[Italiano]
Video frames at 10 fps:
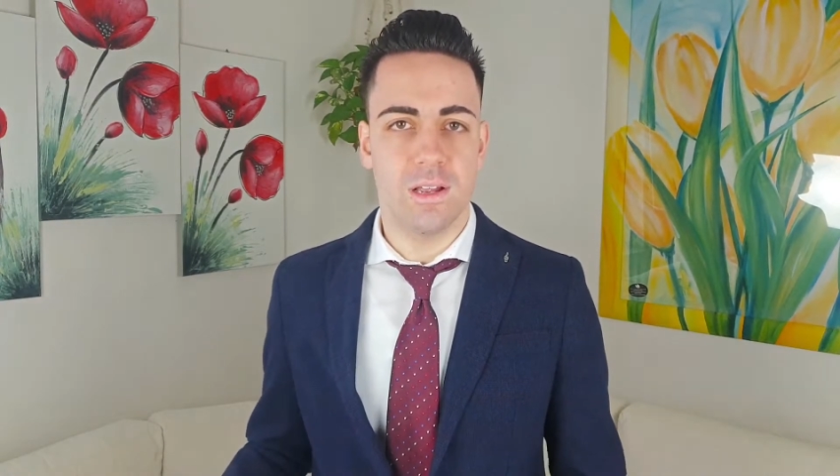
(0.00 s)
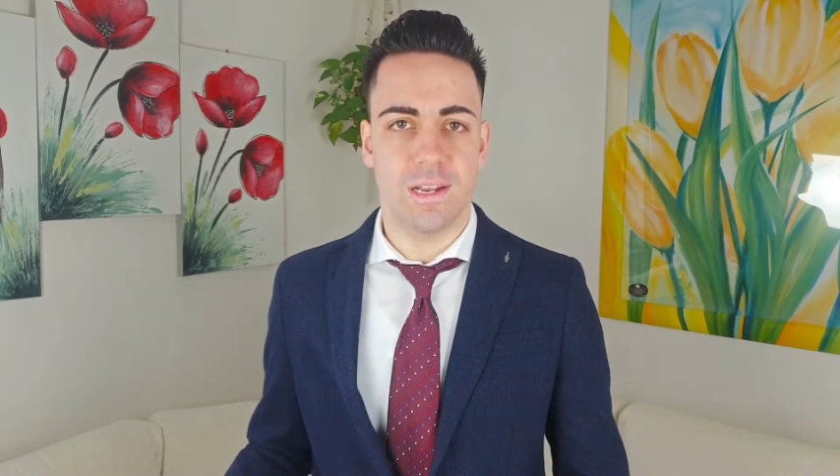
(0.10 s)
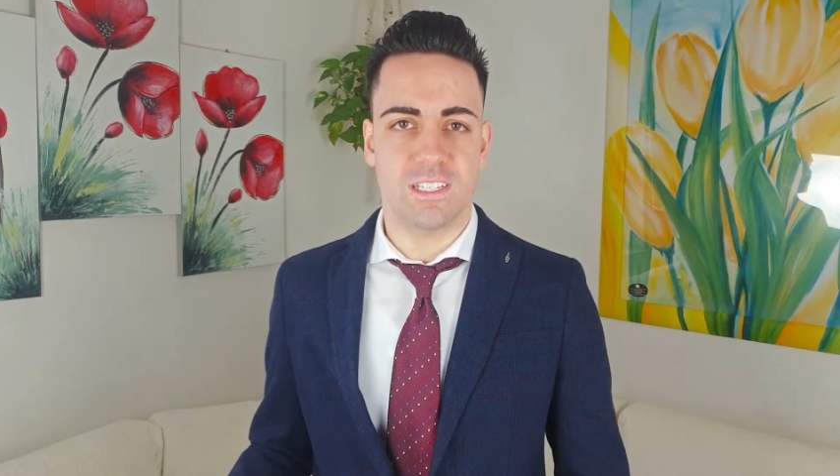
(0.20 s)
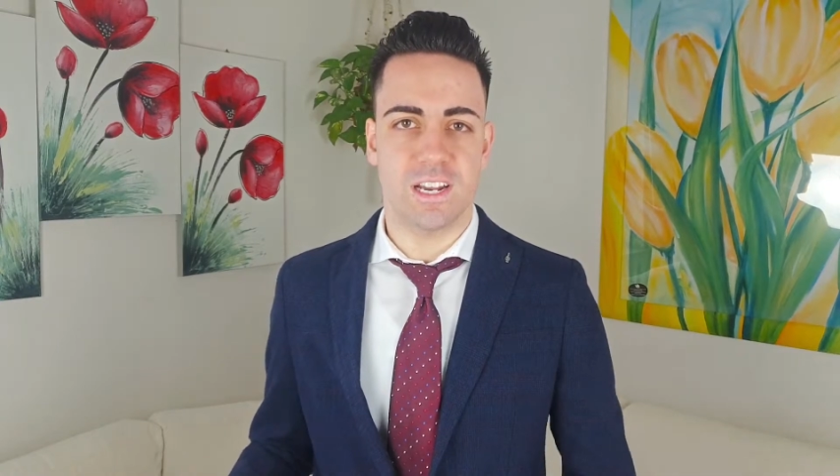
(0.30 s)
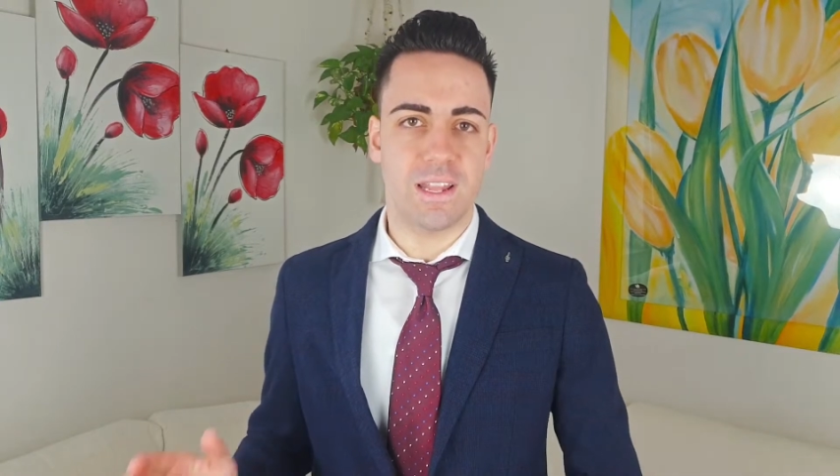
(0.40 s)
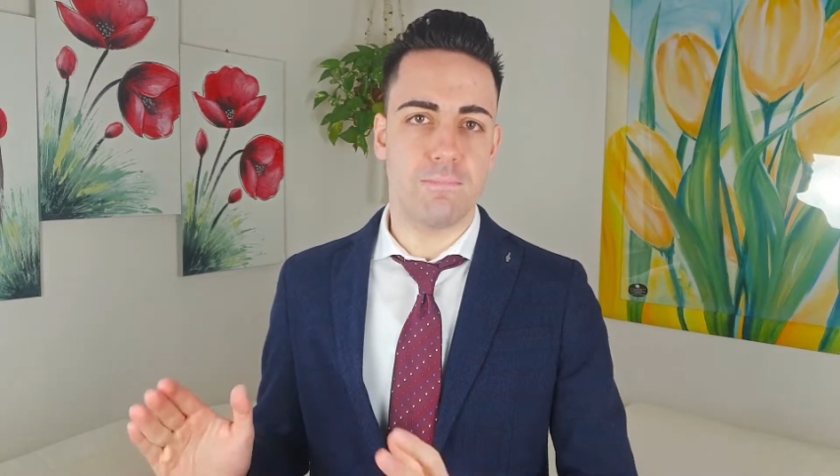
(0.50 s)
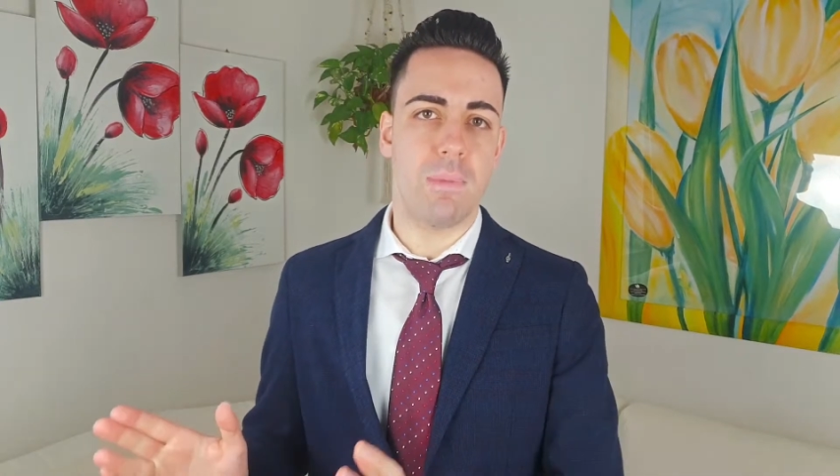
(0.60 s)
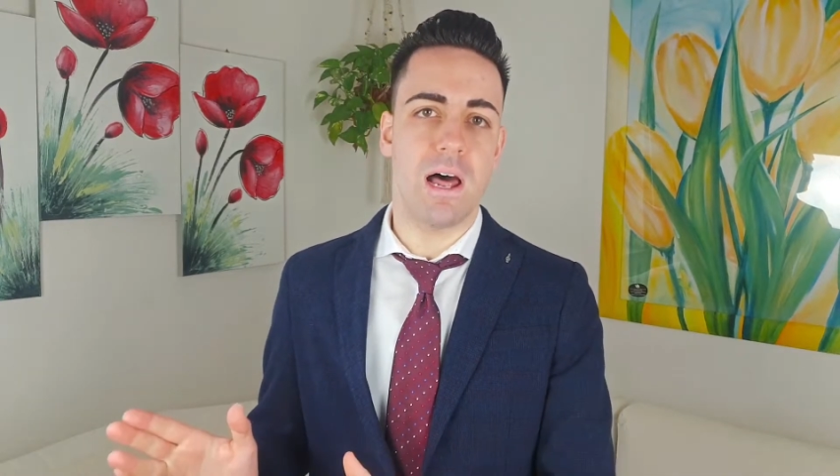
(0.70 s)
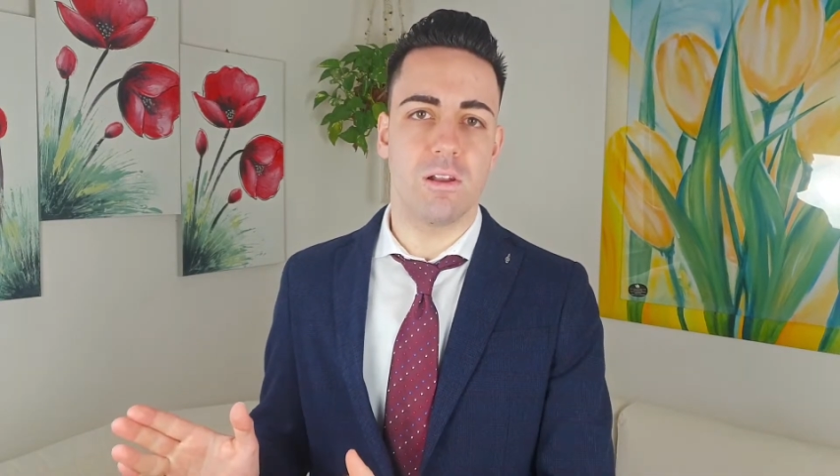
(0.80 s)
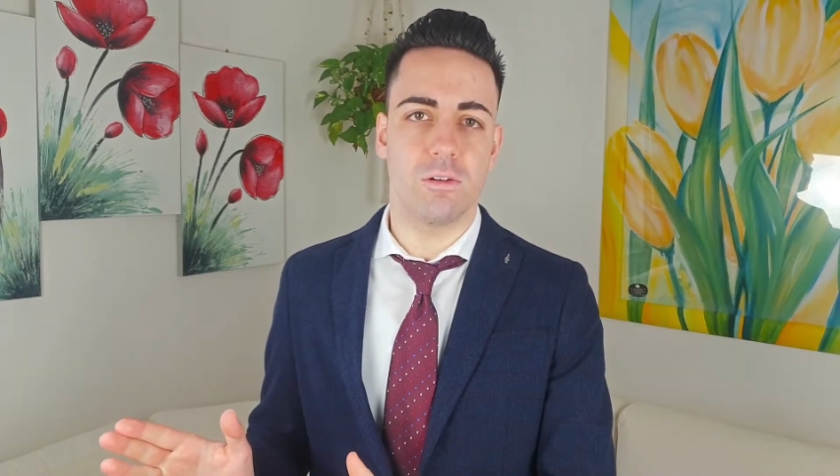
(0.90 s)
la sera del
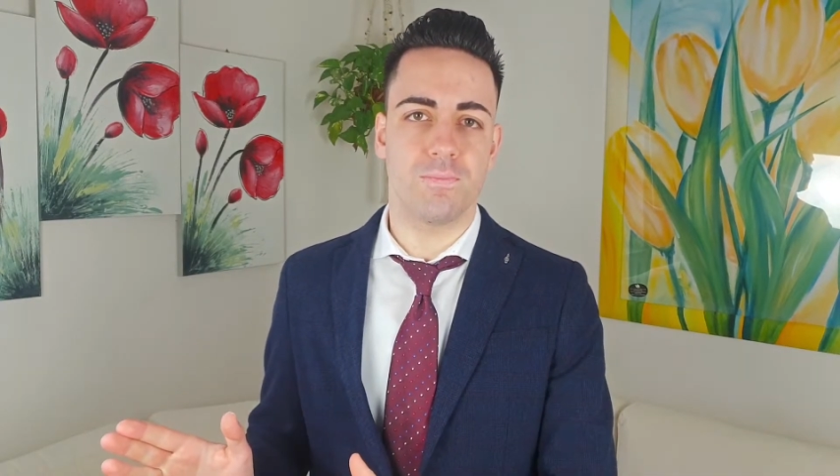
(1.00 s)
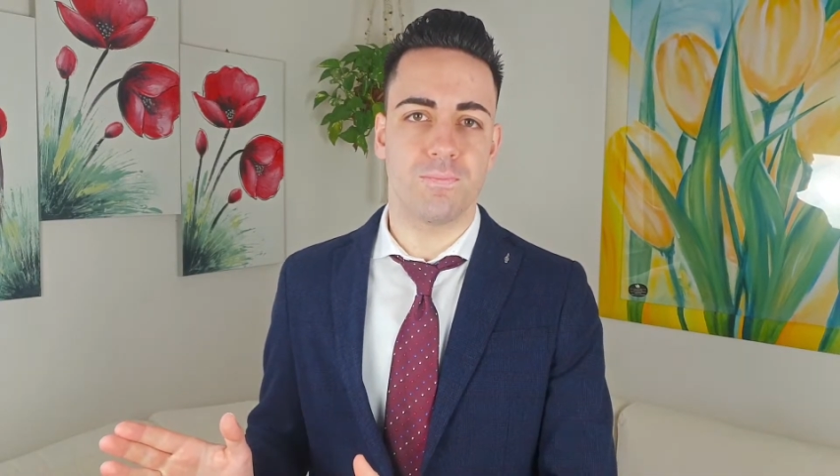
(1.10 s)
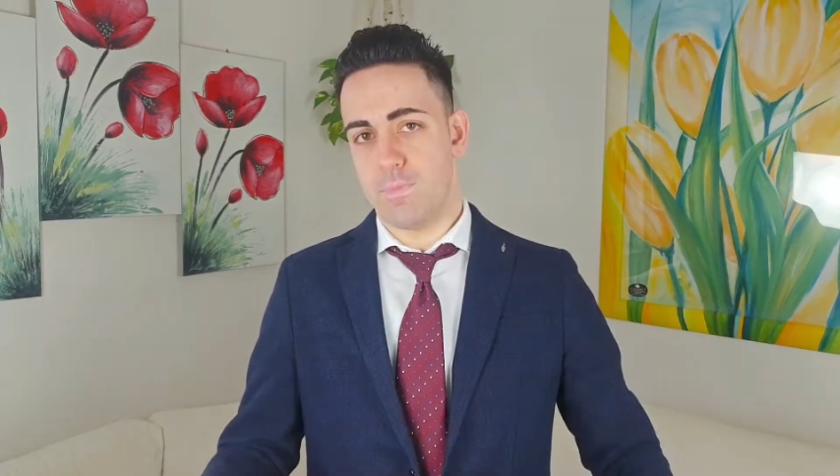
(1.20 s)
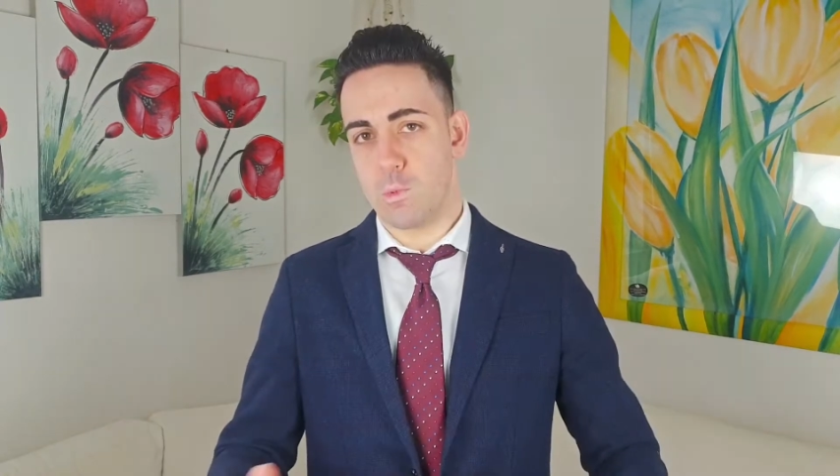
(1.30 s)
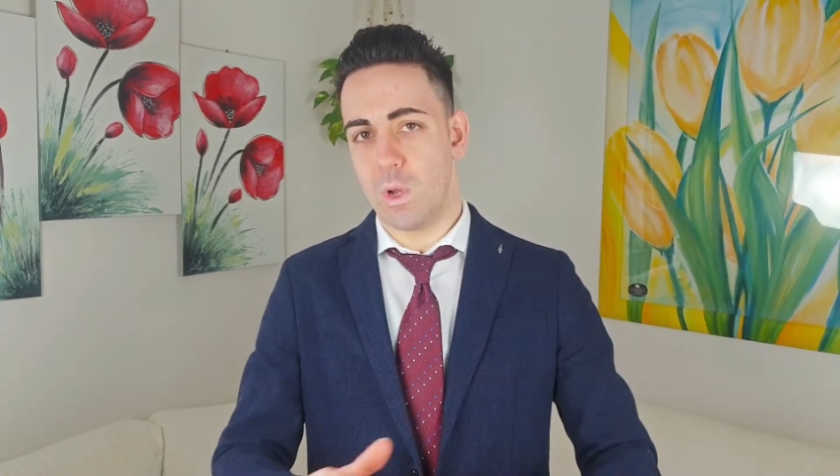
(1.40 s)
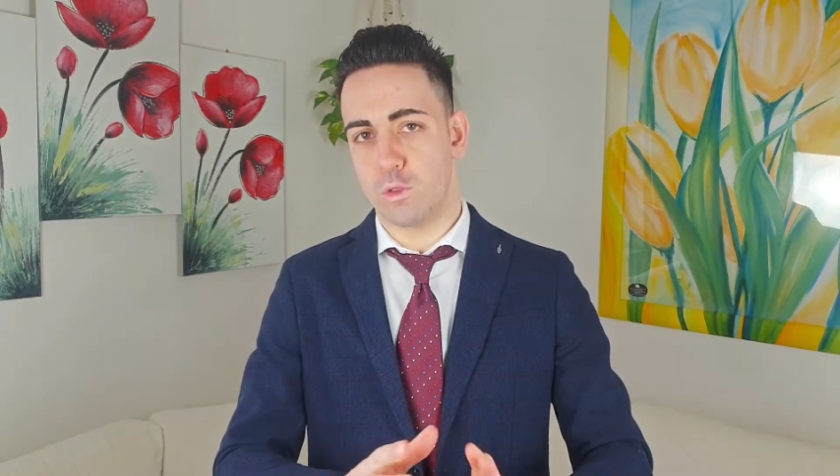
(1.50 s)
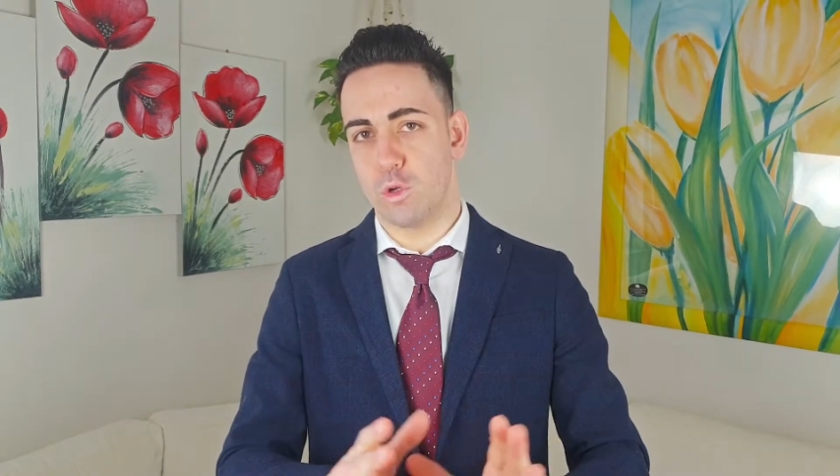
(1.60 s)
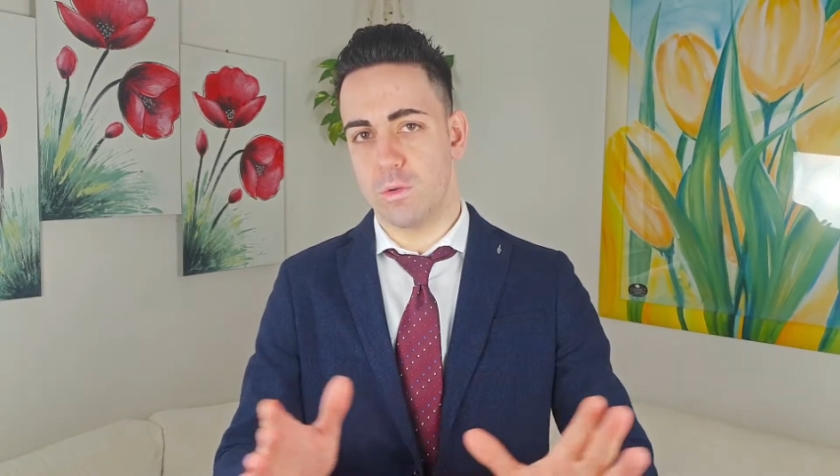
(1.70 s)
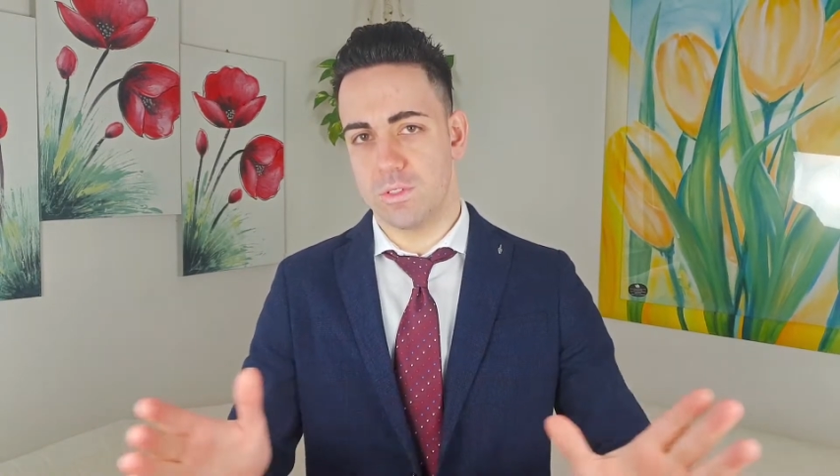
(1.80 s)
ballo, per quanto